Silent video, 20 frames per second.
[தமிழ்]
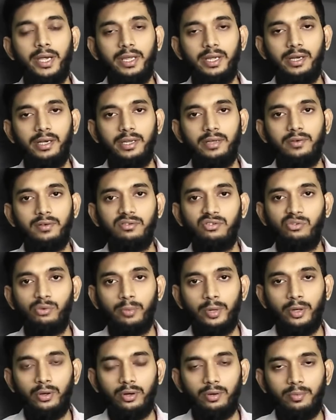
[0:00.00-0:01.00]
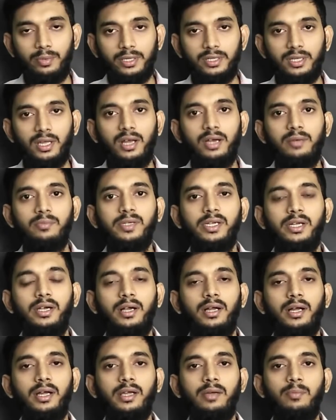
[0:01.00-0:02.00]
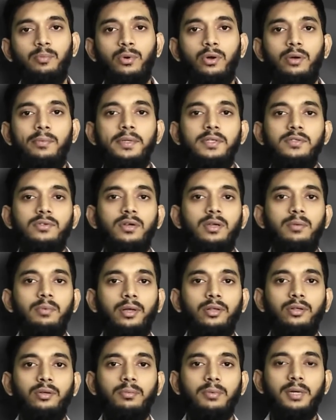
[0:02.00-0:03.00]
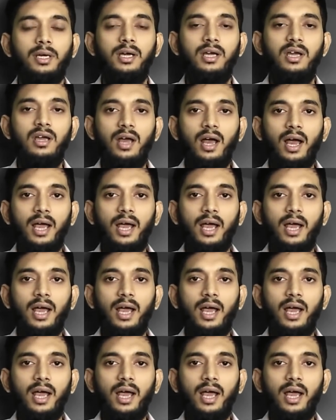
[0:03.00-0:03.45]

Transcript: பனிக்கட்டியை வந்து உபயோகப்படுத்த ஆரம்பிக்கிறாங்க எப்போ அப்படின்னு சொல்லி பார்த்தோம்னா